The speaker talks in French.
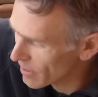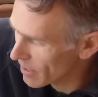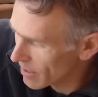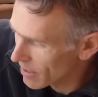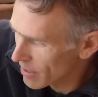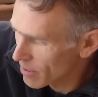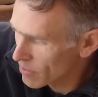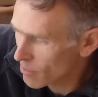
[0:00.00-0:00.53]
Mais
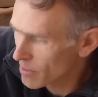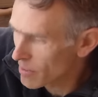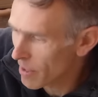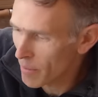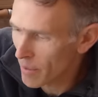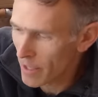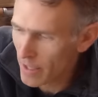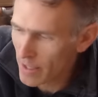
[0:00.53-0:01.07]
maintenant que
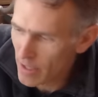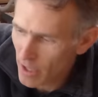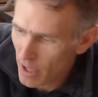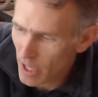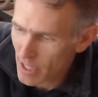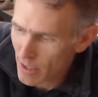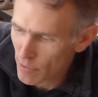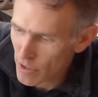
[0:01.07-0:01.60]
j'ai reçu ma
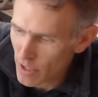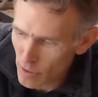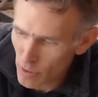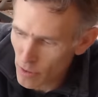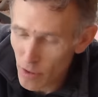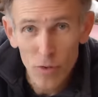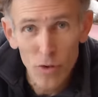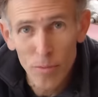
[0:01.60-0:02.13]
trieuse de
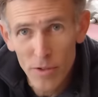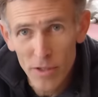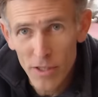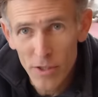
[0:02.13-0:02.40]
graines,